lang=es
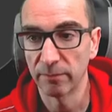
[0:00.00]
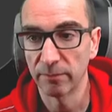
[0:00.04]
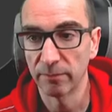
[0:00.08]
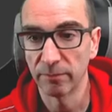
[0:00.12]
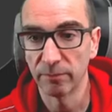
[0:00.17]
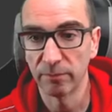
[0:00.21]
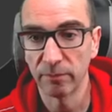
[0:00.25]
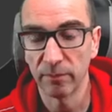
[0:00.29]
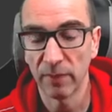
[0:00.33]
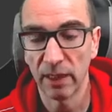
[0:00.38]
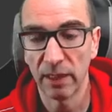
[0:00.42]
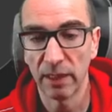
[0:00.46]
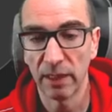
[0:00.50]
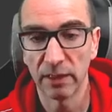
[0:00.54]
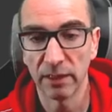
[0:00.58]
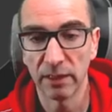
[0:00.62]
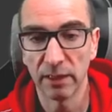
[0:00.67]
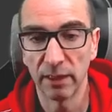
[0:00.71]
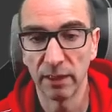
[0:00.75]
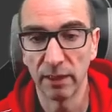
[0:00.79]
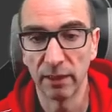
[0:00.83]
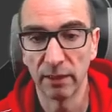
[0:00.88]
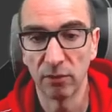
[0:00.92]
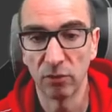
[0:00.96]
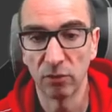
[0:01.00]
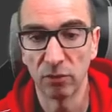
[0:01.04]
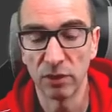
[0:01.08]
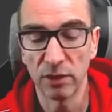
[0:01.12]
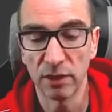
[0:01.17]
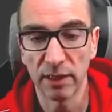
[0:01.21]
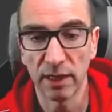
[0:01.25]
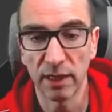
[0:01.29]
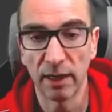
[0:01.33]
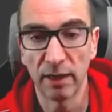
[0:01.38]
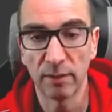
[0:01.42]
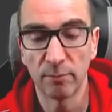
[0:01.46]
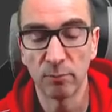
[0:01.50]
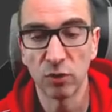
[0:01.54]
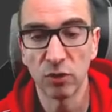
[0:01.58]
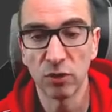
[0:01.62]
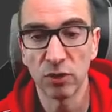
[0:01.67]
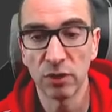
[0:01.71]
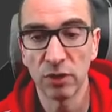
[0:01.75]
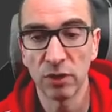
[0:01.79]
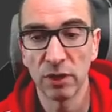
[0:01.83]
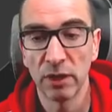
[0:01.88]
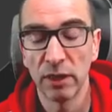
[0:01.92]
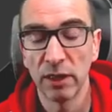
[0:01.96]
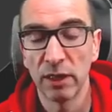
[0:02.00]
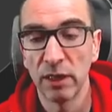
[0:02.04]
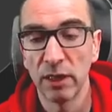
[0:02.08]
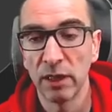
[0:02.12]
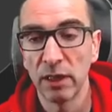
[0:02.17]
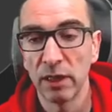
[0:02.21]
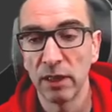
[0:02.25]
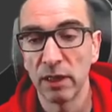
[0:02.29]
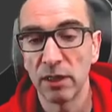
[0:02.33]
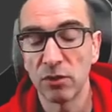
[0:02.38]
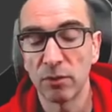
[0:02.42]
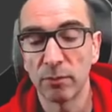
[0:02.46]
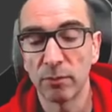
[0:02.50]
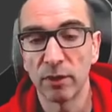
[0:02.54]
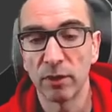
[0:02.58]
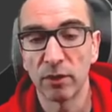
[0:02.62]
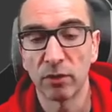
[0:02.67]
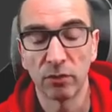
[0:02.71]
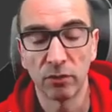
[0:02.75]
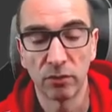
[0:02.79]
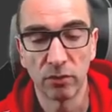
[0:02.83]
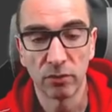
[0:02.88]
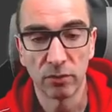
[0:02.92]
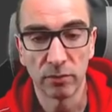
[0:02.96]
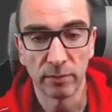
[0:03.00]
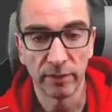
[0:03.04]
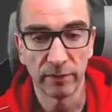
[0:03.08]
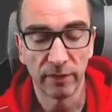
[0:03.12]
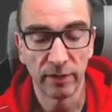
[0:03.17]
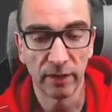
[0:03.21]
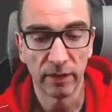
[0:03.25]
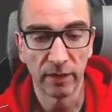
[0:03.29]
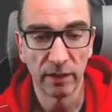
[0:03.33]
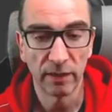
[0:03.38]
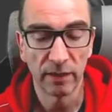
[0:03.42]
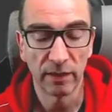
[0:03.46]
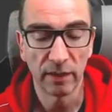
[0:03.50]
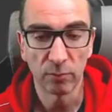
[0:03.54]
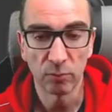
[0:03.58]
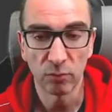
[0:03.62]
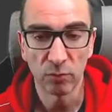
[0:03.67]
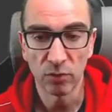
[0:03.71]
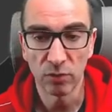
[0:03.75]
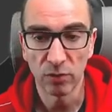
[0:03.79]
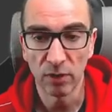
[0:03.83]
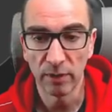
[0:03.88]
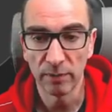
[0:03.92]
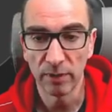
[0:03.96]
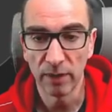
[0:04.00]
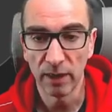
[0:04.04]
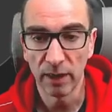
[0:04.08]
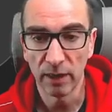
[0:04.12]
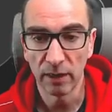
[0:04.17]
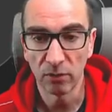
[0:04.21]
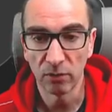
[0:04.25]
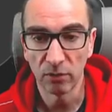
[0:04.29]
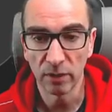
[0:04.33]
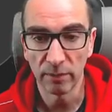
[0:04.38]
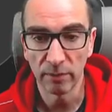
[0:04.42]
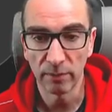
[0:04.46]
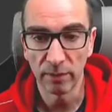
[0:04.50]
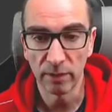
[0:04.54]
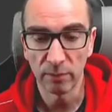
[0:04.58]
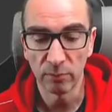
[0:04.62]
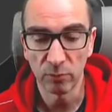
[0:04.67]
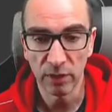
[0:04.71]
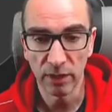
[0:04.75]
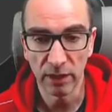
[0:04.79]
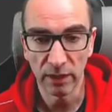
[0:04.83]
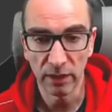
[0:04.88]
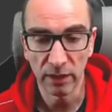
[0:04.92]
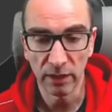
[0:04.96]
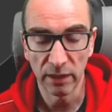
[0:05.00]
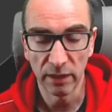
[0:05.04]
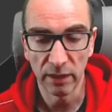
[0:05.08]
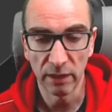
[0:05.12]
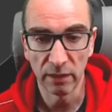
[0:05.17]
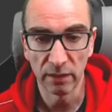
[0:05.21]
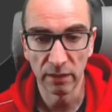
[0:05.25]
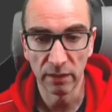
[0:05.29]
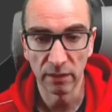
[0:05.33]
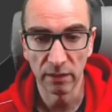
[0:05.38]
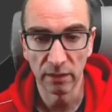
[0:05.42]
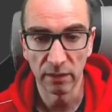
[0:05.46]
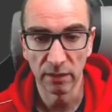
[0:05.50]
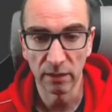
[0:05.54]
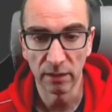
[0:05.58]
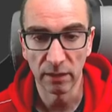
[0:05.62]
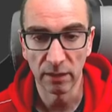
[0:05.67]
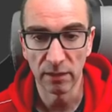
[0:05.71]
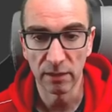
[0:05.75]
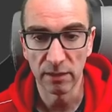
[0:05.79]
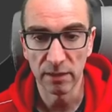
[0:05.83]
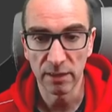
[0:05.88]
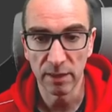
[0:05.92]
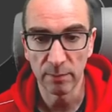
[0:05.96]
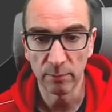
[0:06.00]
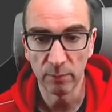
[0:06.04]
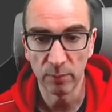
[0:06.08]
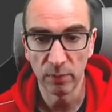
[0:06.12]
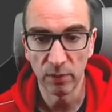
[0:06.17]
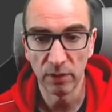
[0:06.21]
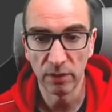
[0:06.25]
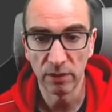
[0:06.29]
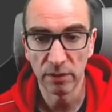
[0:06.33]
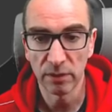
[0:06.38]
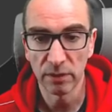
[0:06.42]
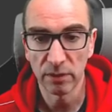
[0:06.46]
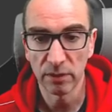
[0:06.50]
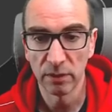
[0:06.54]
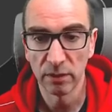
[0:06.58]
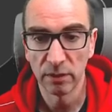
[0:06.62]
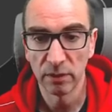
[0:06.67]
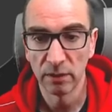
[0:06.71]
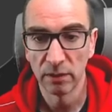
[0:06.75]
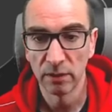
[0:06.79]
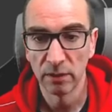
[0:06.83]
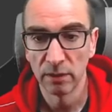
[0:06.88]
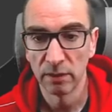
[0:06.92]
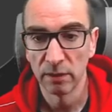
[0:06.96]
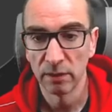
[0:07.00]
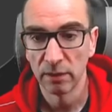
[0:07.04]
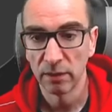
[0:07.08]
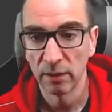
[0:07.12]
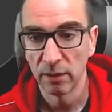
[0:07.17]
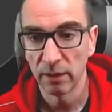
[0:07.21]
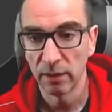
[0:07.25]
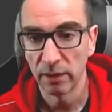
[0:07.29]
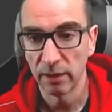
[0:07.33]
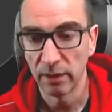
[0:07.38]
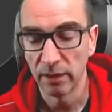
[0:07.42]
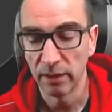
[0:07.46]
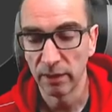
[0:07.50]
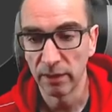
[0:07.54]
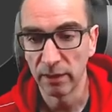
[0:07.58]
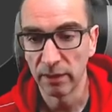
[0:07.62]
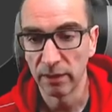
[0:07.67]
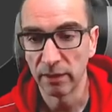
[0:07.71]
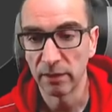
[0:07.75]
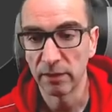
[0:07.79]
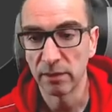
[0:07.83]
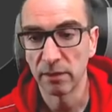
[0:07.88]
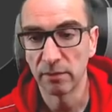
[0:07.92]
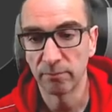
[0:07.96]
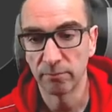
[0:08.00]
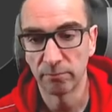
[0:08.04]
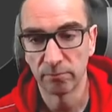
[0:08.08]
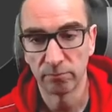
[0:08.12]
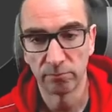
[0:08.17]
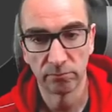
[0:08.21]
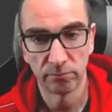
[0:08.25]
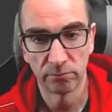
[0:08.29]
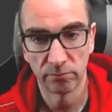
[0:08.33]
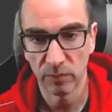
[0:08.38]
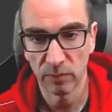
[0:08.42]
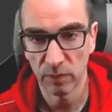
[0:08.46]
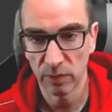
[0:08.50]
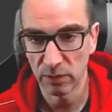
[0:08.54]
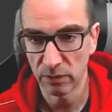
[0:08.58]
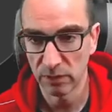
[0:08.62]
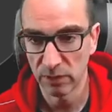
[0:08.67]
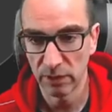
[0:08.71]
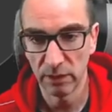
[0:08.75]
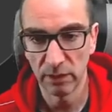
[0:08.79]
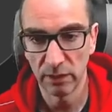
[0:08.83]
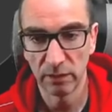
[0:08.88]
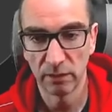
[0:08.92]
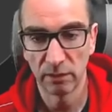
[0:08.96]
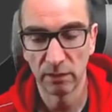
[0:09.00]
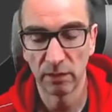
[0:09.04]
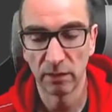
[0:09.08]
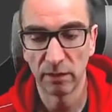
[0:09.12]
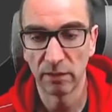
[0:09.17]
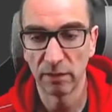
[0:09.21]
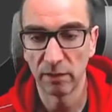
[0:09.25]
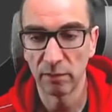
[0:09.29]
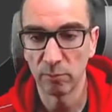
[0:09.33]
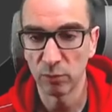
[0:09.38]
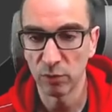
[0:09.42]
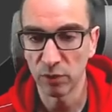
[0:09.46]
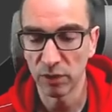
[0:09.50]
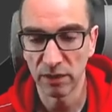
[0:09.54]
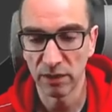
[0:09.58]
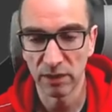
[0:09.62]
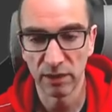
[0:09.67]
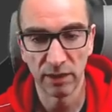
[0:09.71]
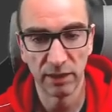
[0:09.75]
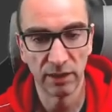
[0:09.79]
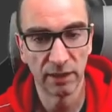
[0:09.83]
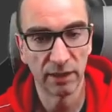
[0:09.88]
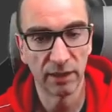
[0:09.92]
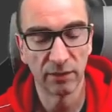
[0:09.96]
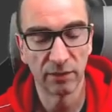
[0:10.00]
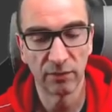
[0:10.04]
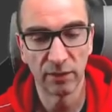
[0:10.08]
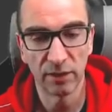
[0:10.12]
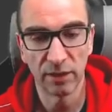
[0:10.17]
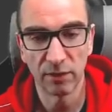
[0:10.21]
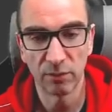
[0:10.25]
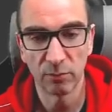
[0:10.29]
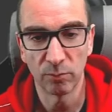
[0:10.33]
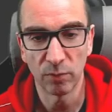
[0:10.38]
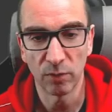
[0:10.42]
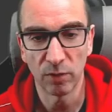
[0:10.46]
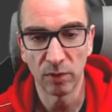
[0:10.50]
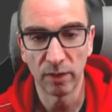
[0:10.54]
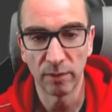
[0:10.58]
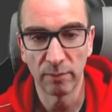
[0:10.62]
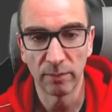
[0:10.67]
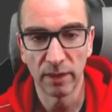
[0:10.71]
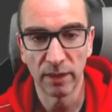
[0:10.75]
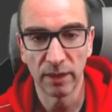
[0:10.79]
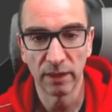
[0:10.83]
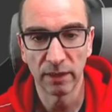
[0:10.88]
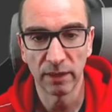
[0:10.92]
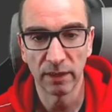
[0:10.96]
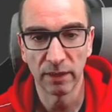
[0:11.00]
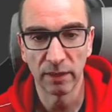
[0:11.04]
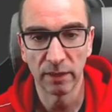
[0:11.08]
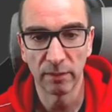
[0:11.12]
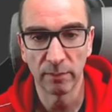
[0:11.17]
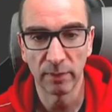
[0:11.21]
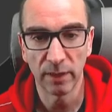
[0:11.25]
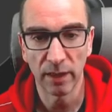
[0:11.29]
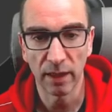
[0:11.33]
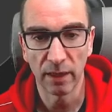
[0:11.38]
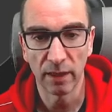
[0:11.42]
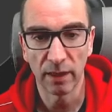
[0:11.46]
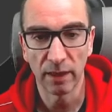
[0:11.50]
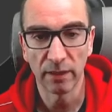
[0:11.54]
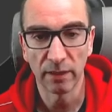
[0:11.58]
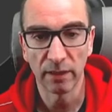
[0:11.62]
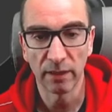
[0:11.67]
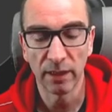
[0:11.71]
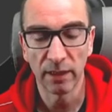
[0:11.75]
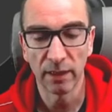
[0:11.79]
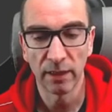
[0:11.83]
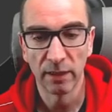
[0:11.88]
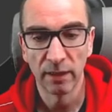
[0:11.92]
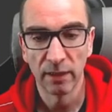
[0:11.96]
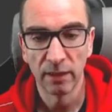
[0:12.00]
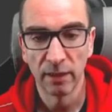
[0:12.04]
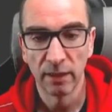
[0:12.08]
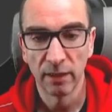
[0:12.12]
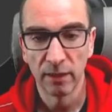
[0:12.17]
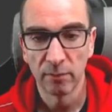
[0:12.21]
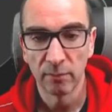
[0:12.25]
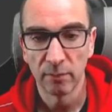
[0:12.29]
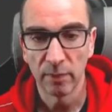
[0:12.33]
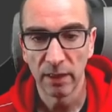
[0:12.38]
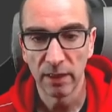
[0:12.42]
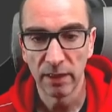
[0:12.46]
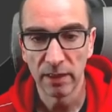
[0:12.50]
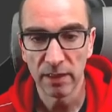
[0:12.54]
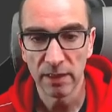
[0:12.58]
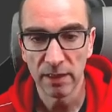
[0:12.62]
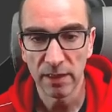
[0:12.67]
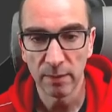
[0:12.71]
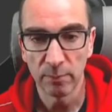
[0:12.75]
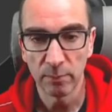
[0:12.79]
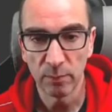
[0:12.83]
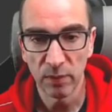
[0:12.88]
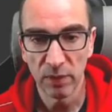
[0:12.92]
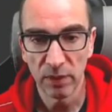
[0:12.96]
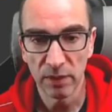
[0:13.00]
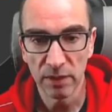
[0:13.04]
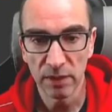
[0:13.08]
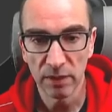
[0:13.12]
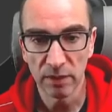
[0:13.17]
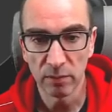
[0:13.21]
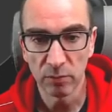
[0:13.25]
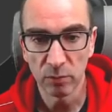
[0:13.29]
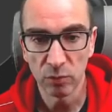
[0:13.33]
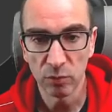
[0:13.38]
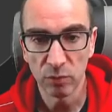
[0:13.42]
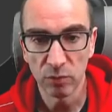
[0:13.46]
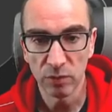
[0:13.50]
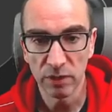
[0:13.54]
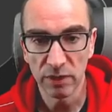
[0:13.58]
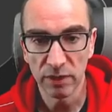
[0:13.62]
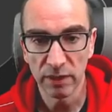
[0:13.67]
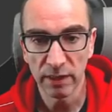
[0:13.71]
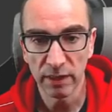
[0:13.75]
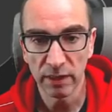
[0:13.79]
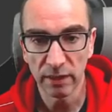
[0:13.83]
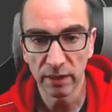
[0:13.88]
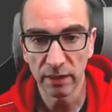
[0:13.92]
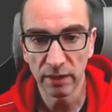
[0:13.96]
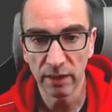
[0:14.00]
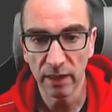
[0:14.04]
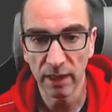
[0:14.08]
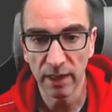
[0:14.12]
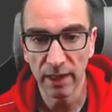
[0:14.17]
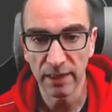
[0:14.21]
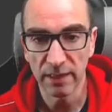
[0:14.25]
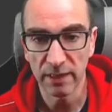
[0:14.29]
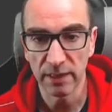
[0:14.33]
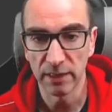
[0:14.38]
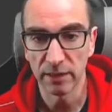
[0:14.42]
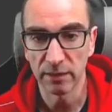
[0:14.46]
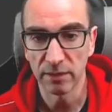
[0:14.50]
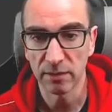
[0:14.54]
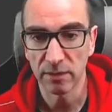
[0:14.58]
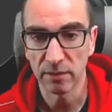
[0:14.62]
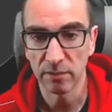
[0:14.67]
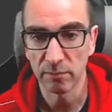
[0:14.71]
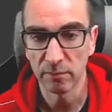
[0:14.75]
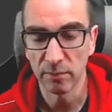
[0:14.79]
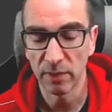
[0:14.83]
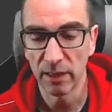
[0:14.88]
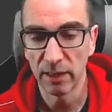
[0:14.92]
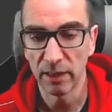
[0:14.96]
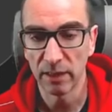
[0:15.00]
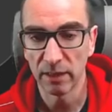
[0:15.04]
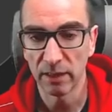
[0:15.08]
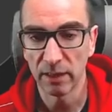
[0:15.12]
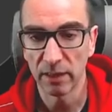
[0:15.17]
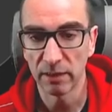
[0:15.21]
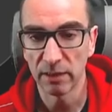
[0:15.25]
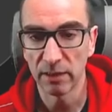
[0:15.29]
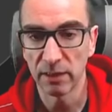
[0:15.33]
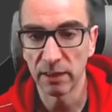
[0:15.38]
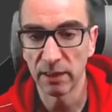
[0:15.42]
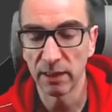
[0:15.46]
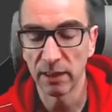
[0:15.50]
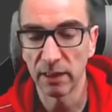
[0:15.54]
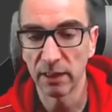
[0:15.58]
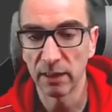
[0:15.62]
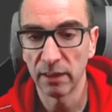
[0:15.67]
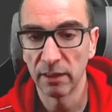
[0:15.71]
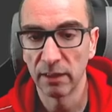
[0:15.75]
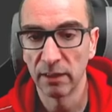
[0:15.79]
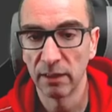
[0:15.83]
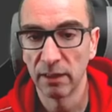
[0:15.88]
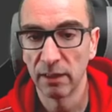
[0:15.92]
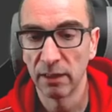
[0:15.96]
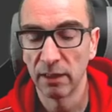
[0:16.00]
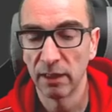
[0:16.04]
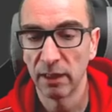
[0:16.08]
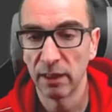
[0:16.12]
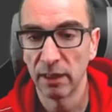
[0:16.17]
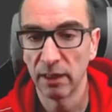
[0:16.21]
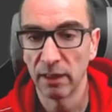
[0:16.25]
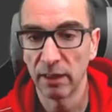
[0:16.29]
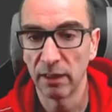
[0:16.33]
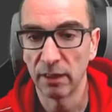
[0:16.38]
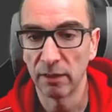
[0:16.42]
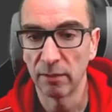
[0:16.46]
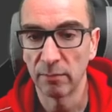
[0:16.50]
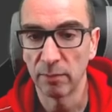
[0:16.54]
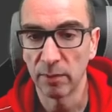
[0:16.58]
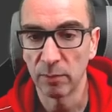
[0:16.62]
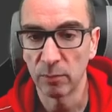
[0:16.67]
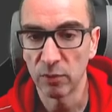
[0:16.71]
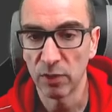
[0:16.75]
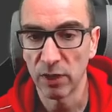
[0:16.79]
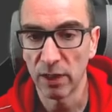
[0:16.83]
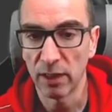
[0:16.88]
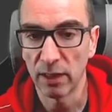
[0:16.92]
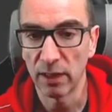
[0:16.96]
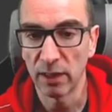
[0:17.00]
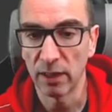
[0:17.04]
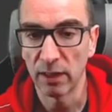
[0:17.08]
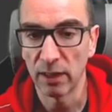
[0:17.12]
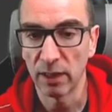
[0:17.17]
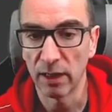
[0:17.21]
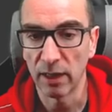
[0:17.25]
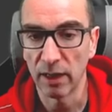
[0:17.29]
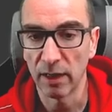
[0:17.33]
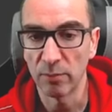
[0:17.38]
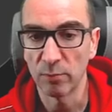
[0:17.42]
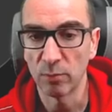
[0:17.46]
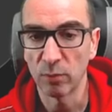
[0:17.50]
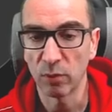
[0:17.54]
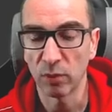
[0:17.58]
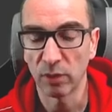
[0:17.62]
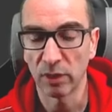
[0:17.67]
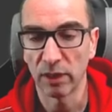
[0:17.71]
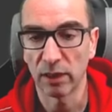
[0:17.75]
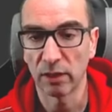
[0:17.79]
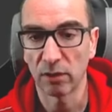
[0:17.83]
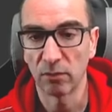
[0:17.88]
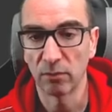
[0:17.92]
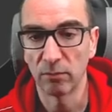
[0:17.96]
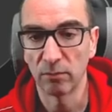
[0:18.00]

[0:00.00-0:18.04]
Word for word: ¿Vale? Así lo instalamos y sobre todo nos va a facilitar mucho la vida algo que veremos aquí en, samples. Así, eh, le decimos que sí, que no hay ningún problema, que tire para adelante. ¿Vale? En samples tenemos un starter assets, ¿vale? Así que eh, vamos a importarlo.